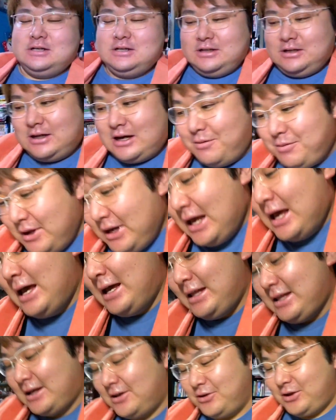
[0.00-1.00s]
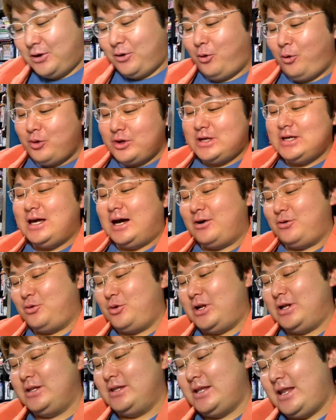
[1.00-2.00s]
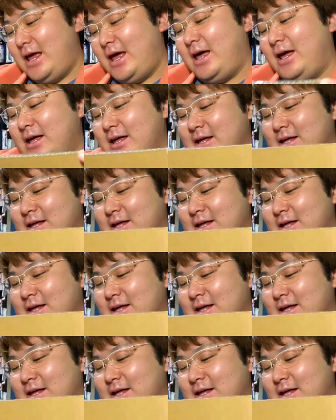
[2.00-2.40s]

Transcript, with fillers: 仮面ライダーのは大きい箱なんで、